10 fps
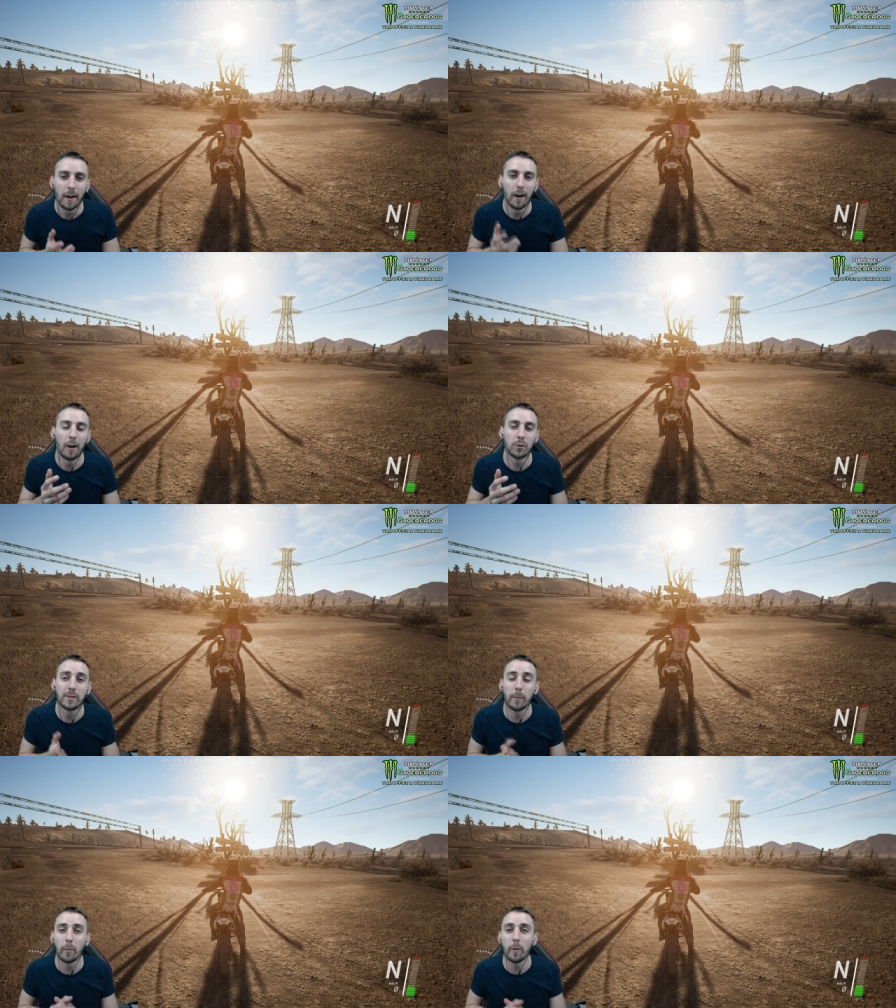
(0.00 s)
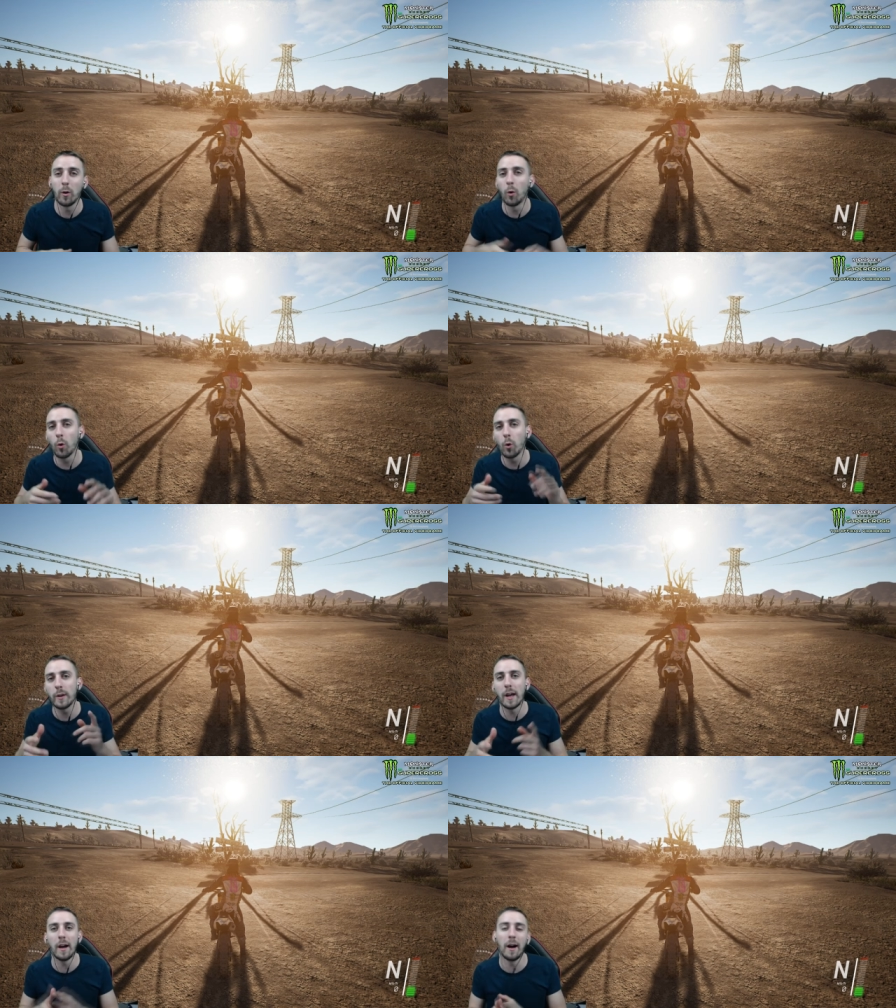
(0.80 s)
Euh, tout simplement, en gros, il
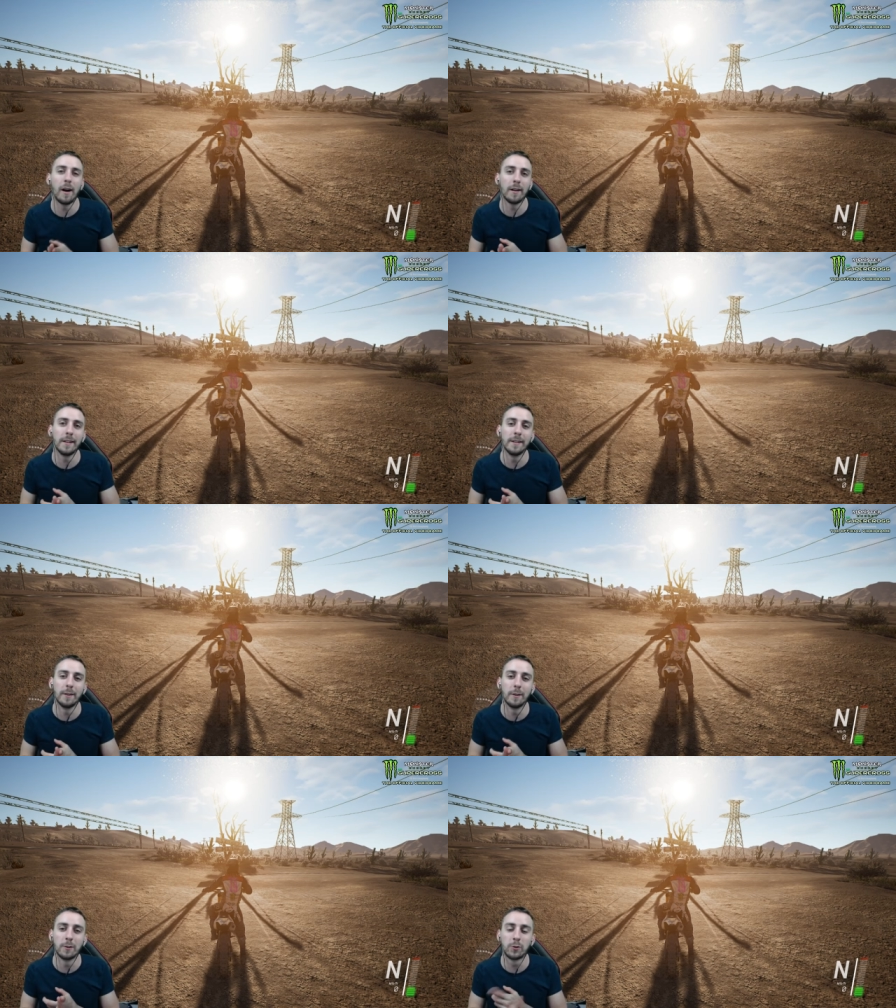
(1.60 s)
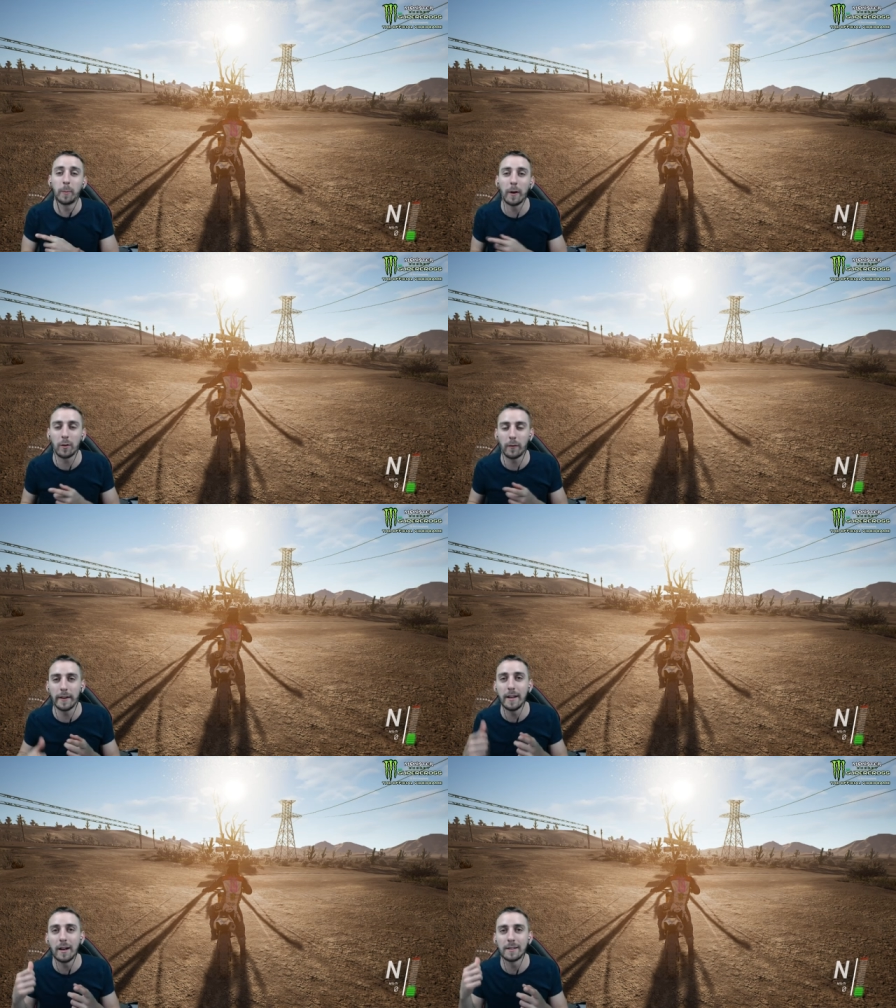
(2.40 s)
y a un euh, super, enfin,
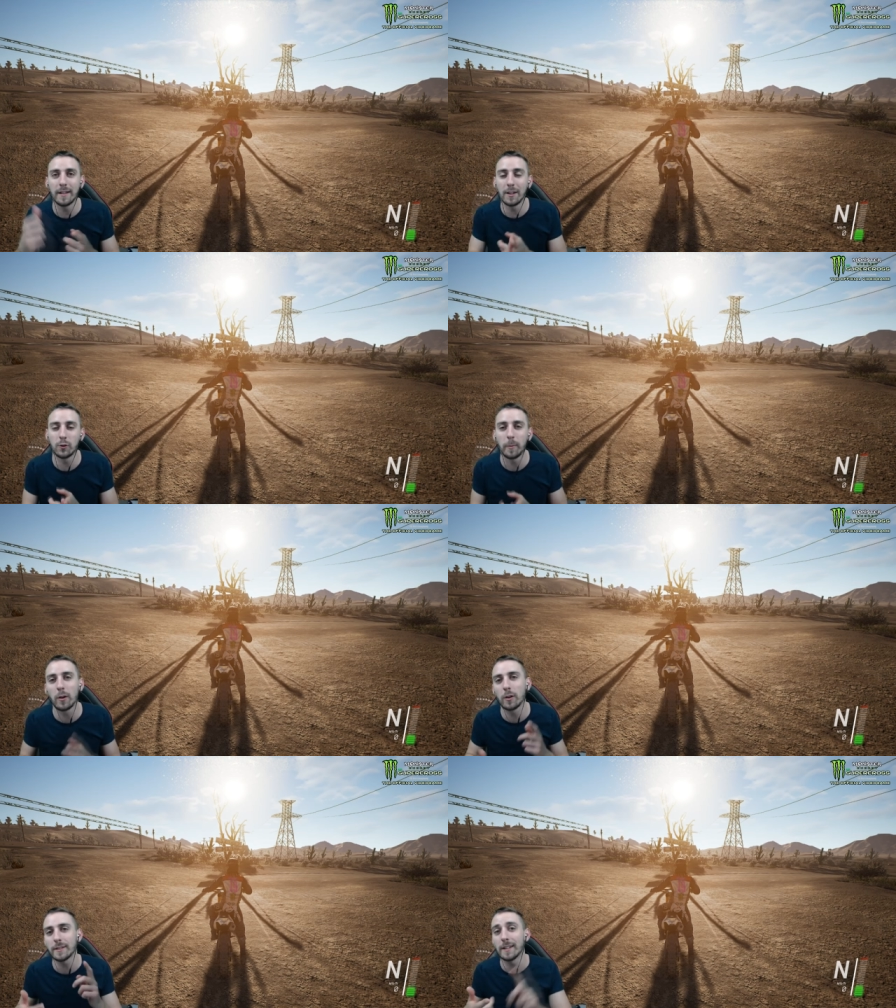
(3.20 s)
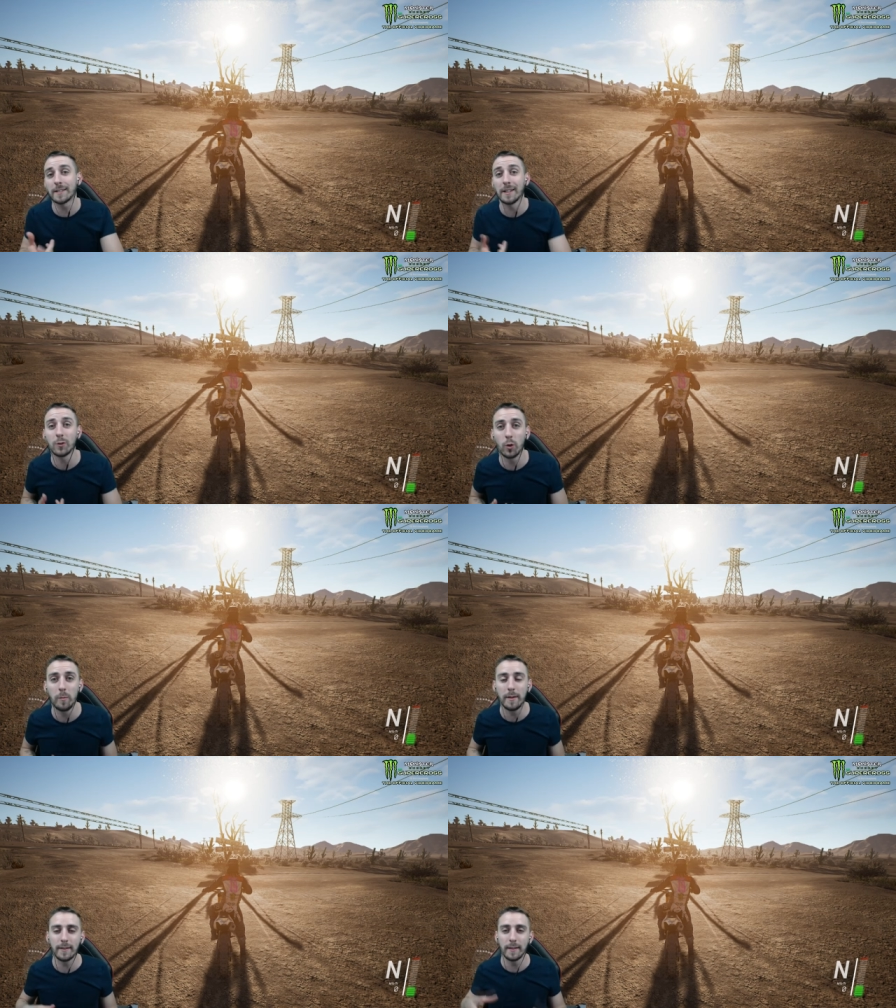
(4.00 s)
il y a un terrain de Supercross et un terrain de
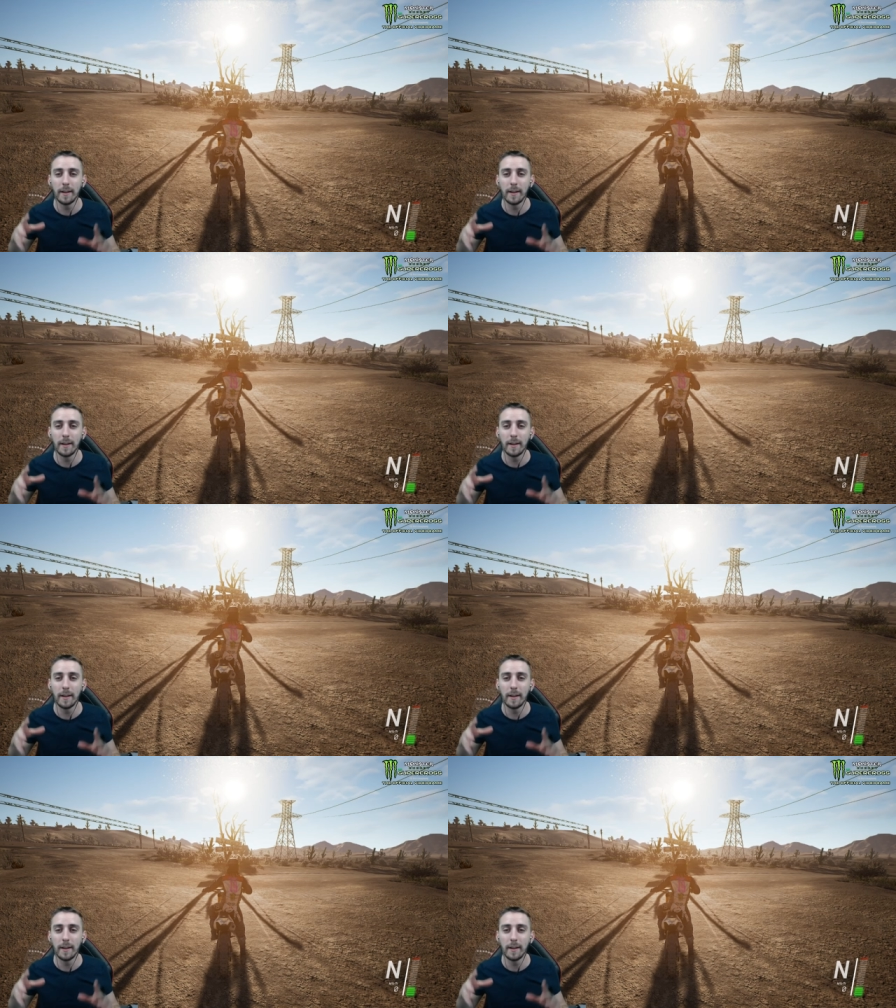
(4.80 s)
MX.